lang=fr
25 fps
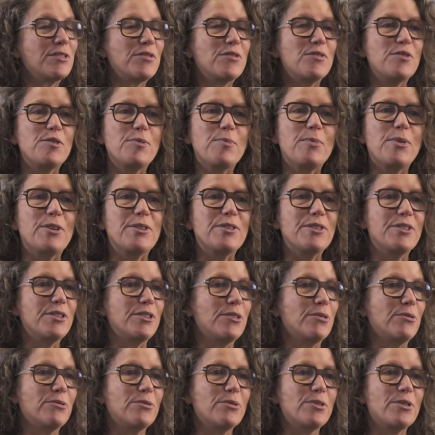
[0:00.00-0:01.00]

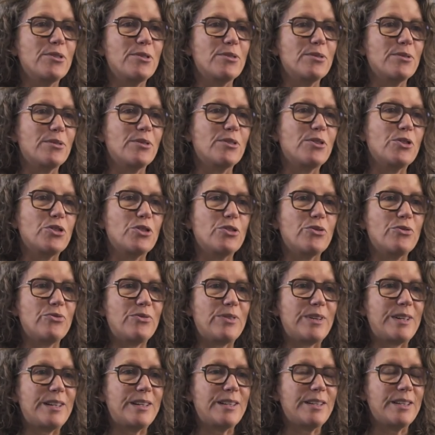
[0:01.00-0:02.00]
suspension que, que je
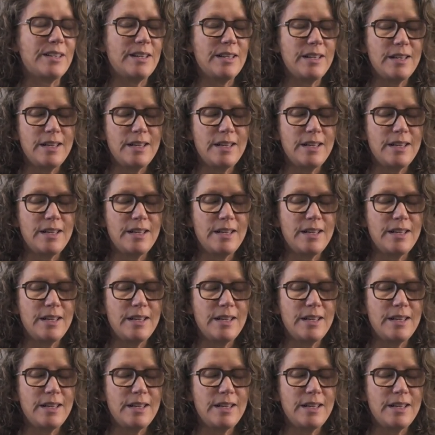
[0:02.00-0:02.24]
fais.